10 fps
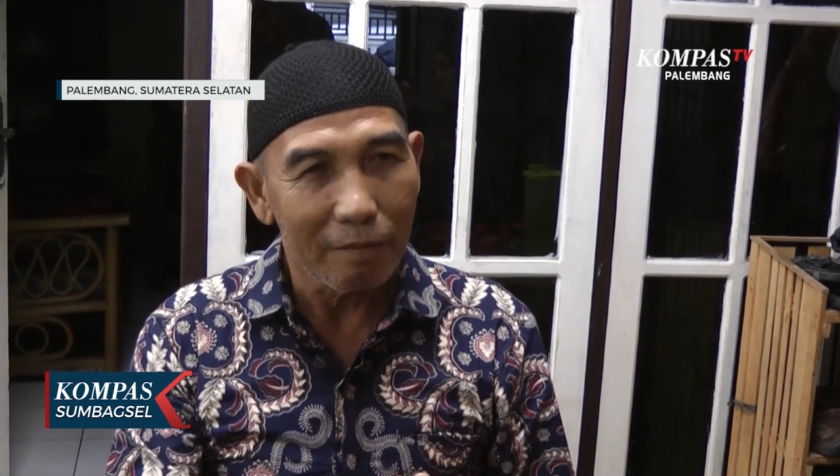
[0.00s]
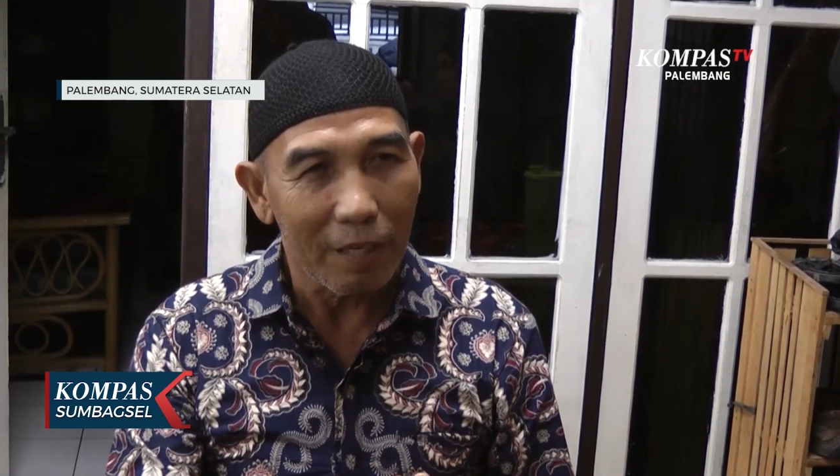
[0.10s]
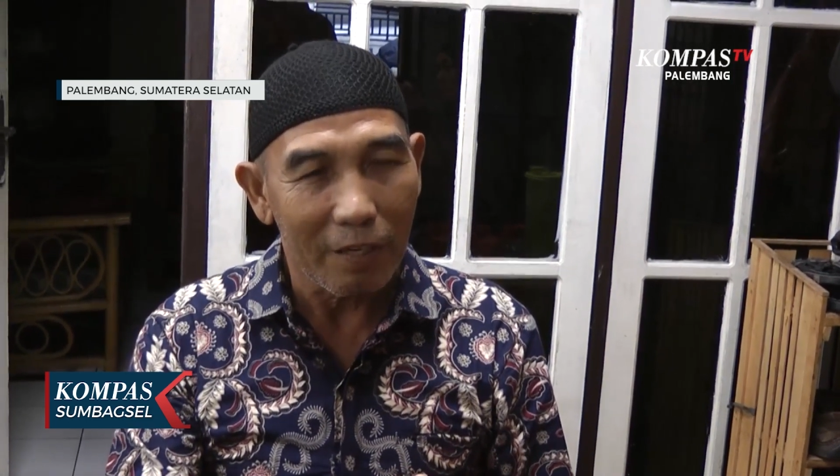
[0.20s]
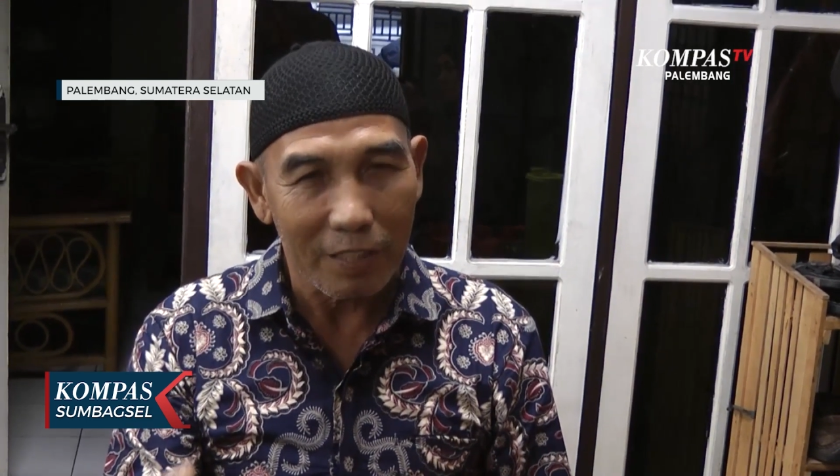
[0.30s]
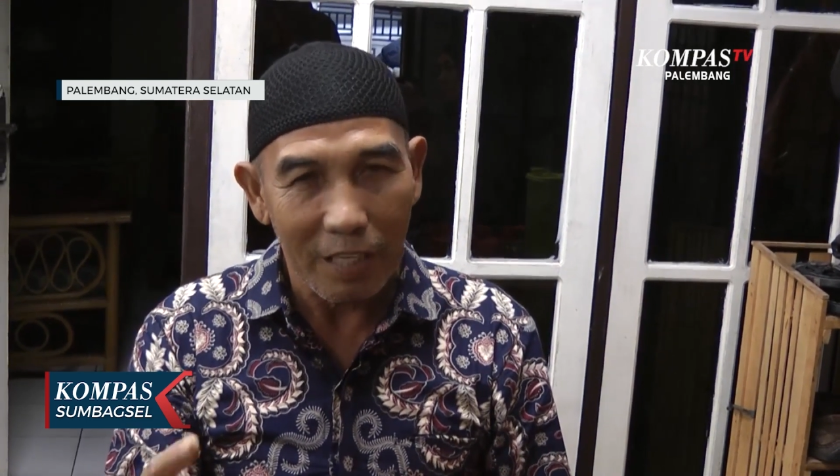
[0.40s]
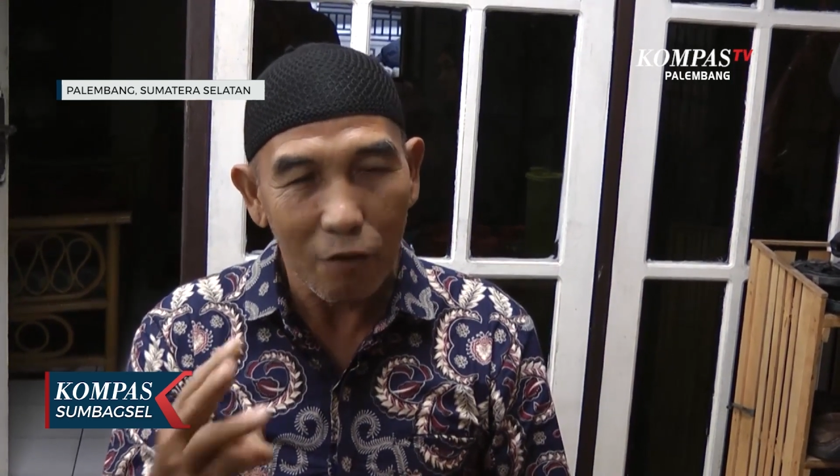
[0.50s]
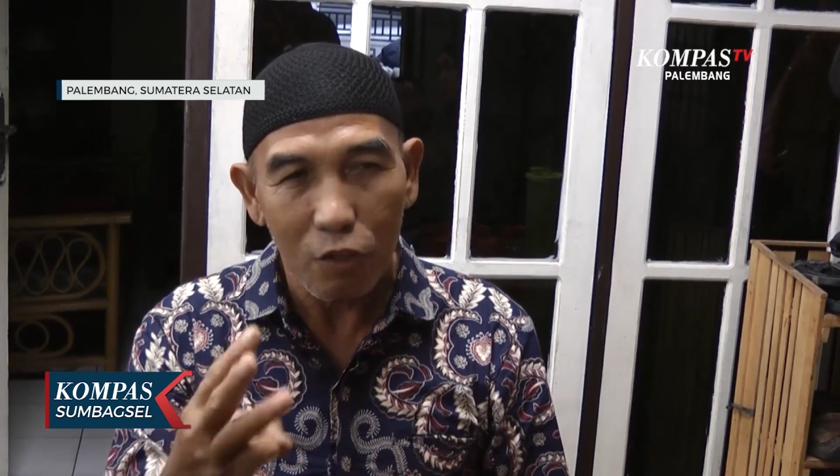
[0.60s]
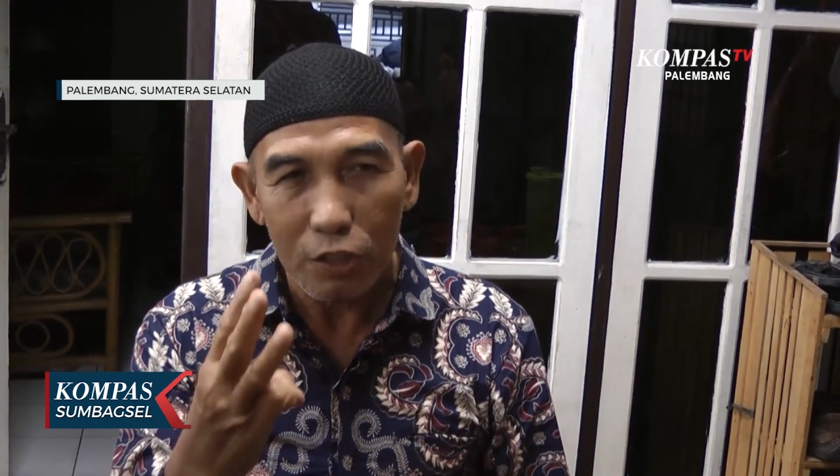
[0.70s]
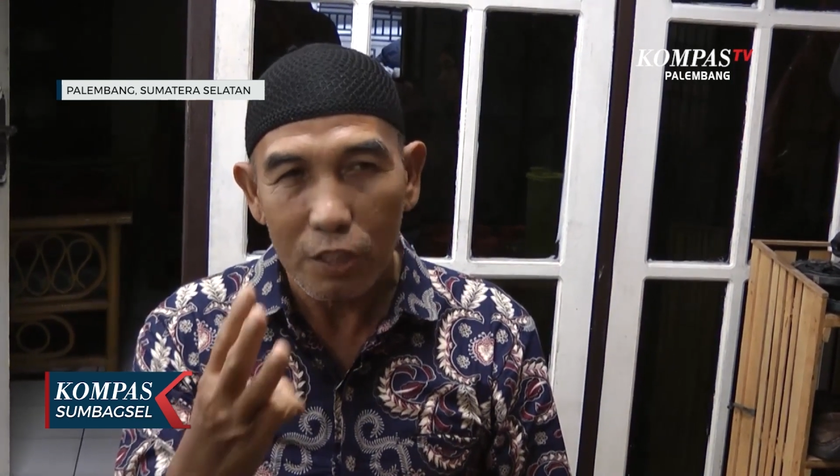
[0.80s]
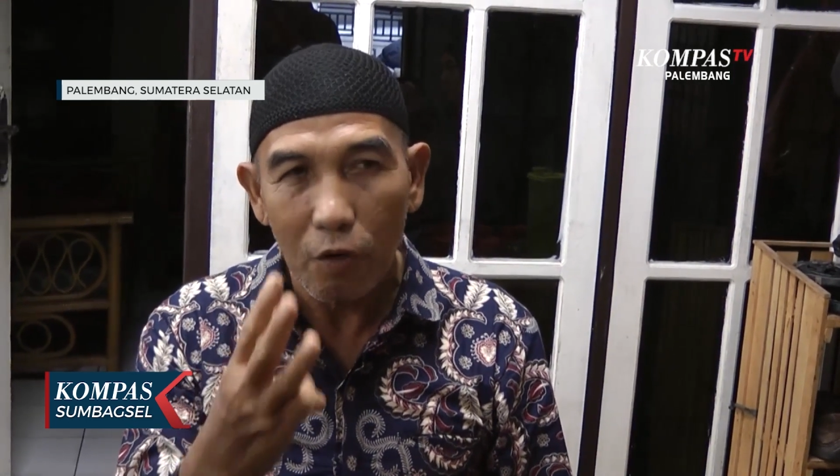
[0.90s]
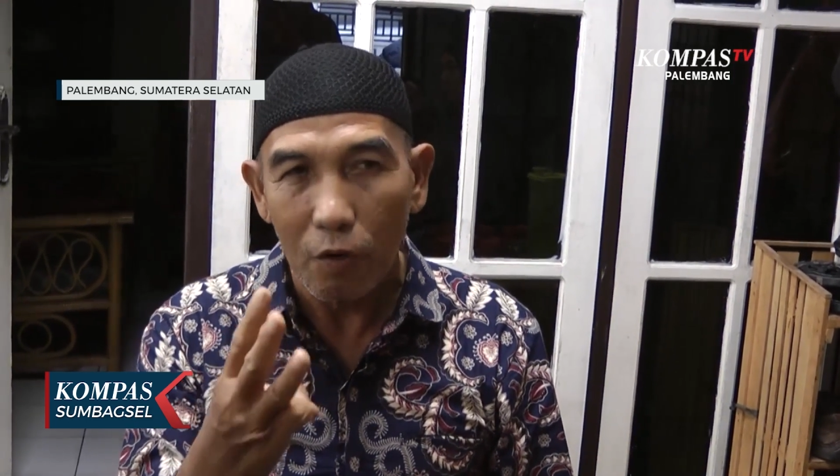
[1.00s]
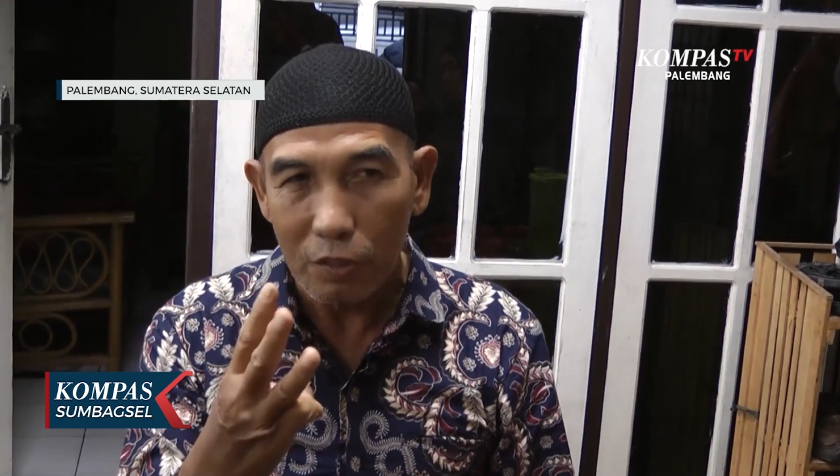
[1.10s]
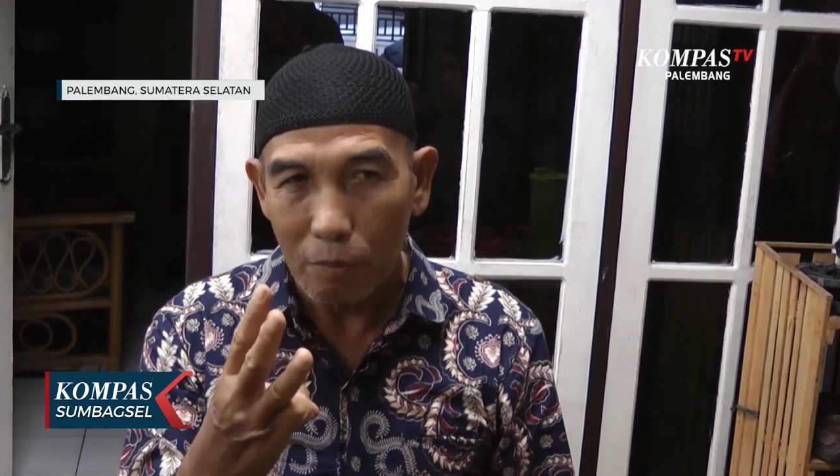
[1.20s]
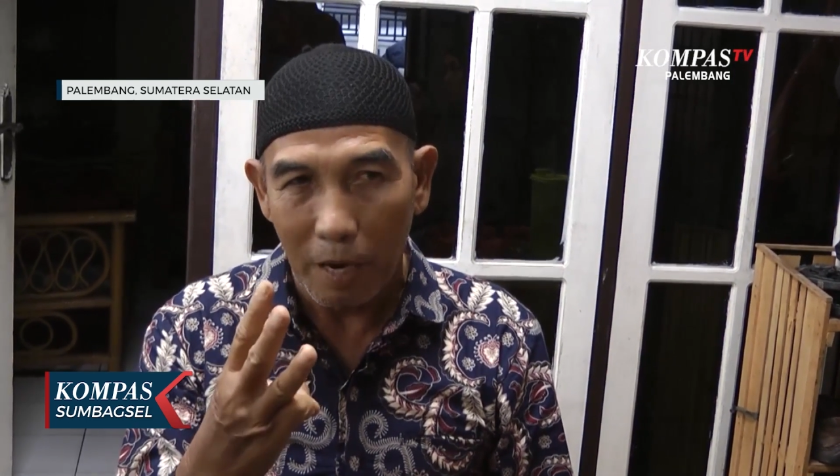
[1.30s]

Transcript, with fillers: ada salah orang tiga itu